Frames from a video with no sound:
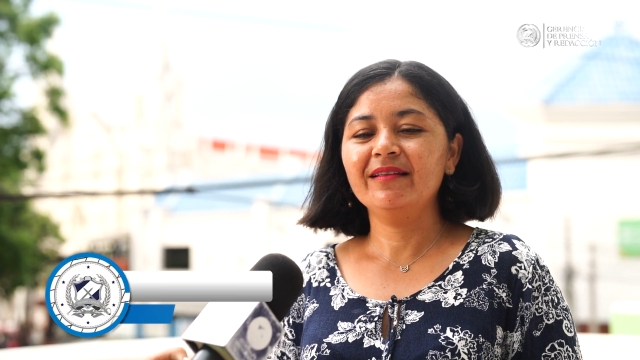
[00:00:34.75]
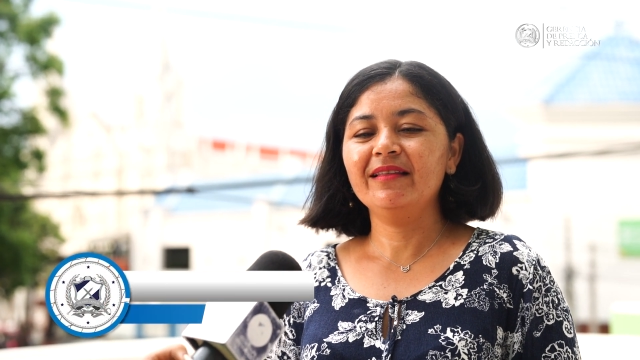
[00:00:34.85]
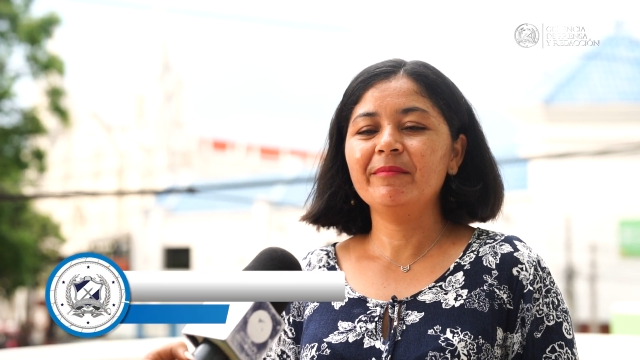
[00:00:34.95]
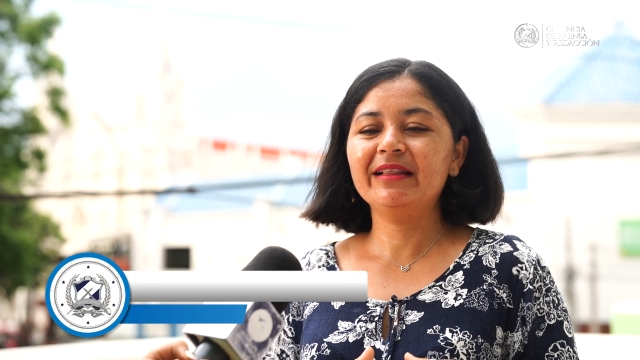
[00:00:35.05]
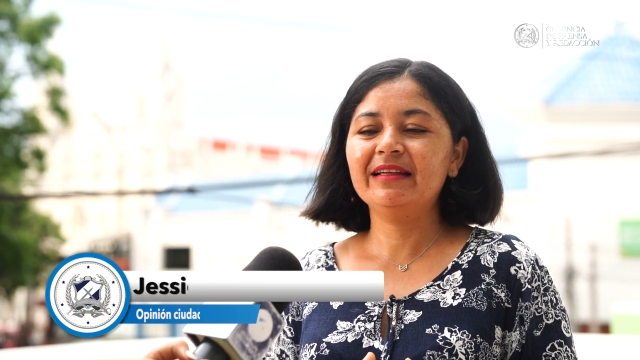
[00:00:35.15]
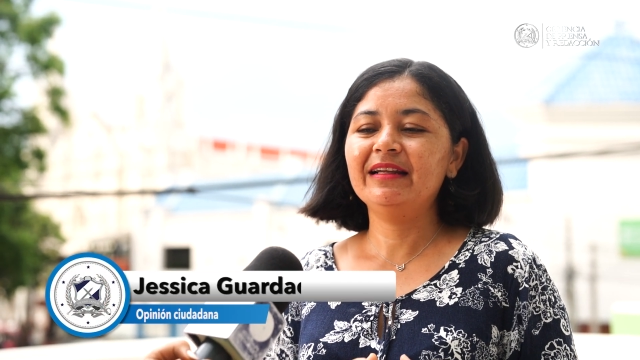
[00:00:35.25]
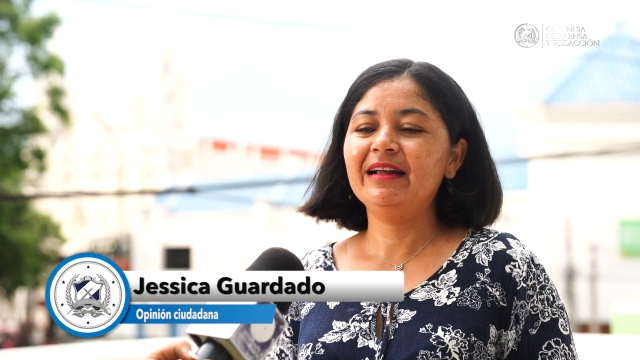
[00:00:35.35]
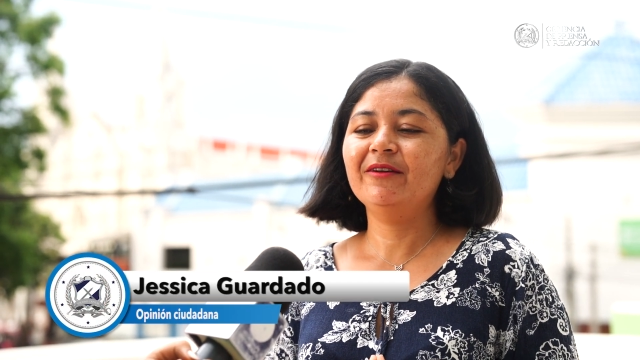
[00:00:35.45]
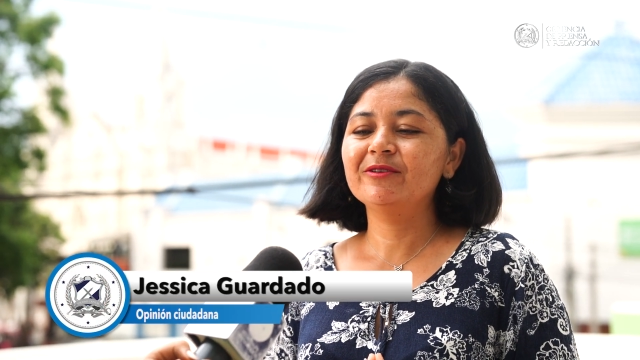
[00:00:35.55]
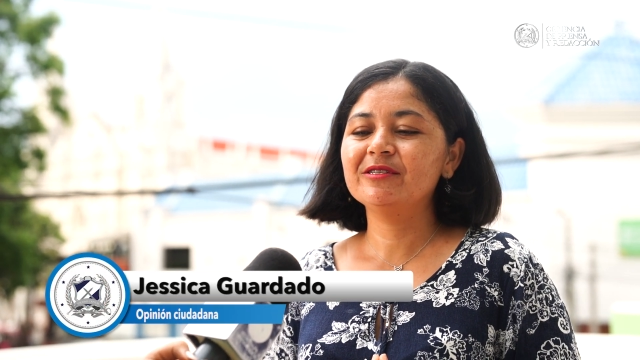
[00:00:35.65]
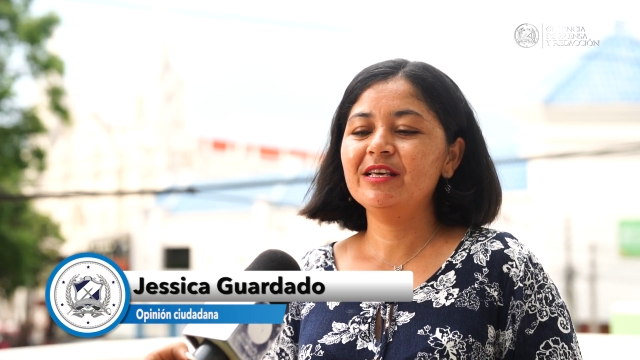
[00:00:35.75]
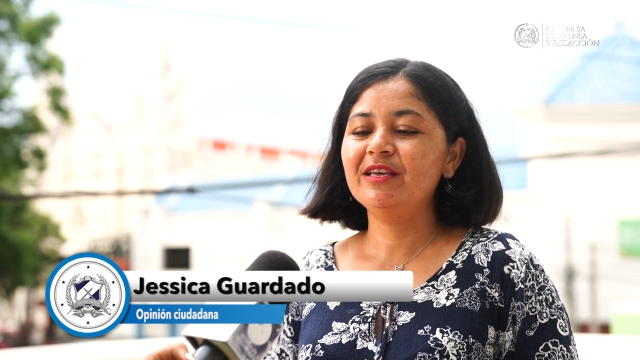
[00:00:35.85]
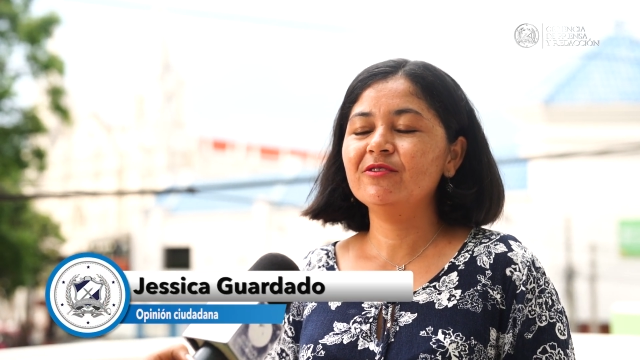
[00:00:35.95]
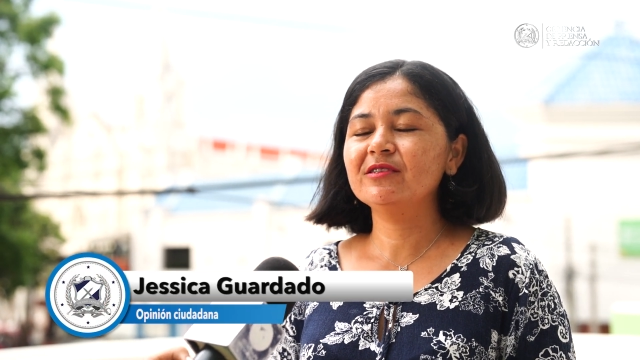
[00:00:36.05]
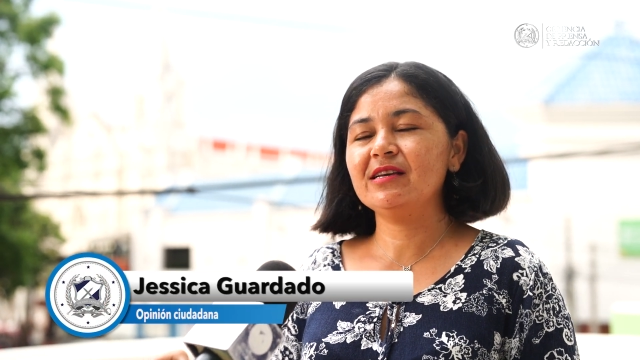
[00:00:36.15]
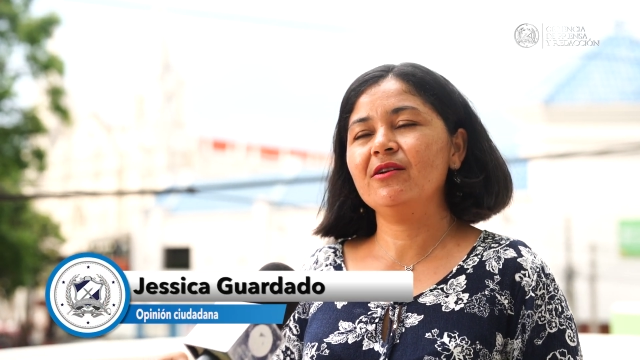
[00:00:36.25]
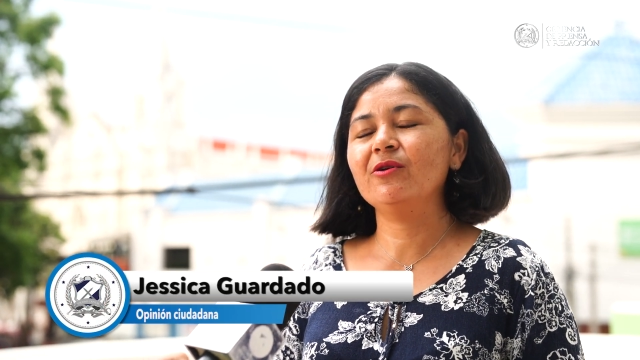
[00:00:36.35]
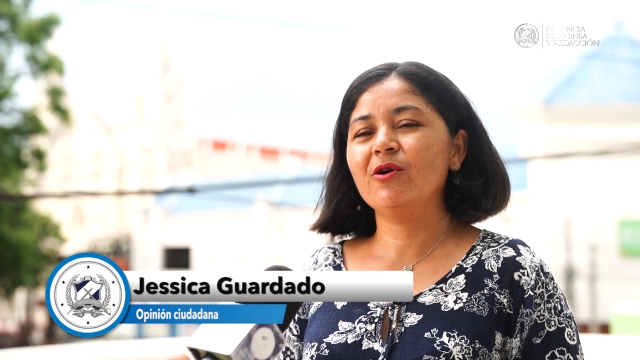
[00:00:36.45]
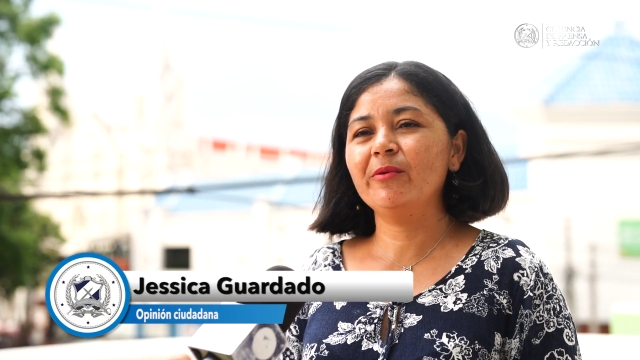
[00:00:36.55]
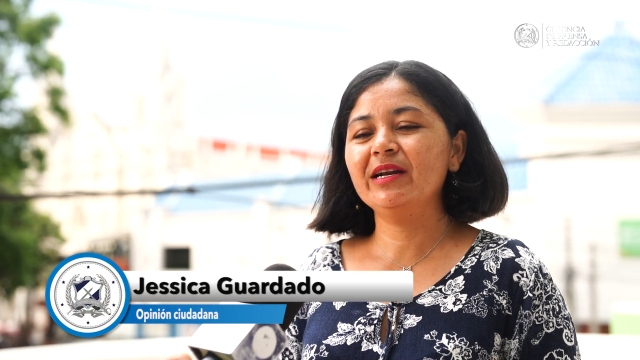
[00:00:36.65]
de mantener a los niños y a
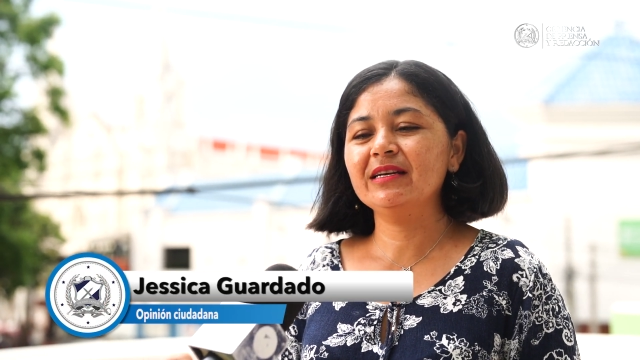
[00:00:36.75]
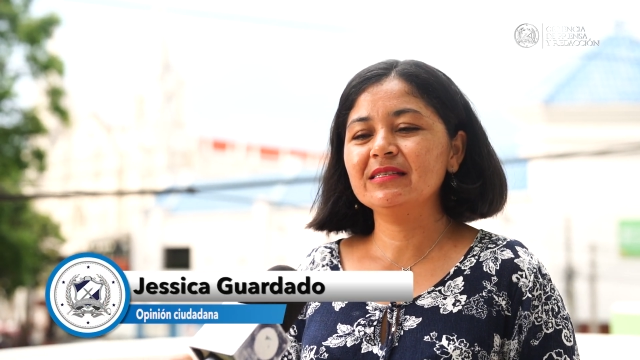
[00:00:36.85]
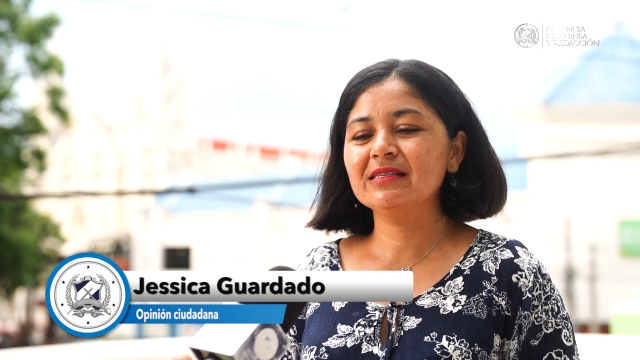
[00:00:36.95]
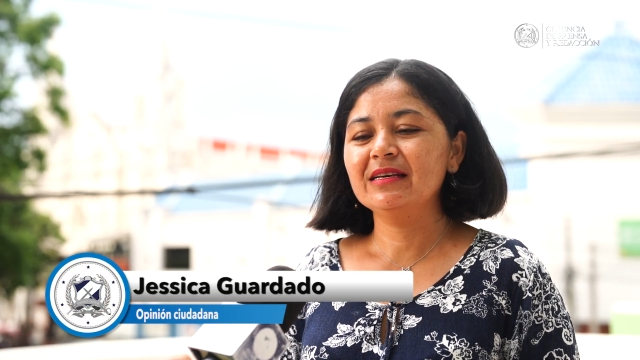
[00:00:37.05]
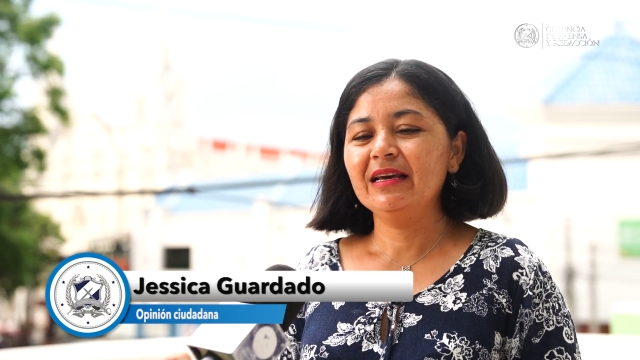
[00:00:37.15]
los jóvenes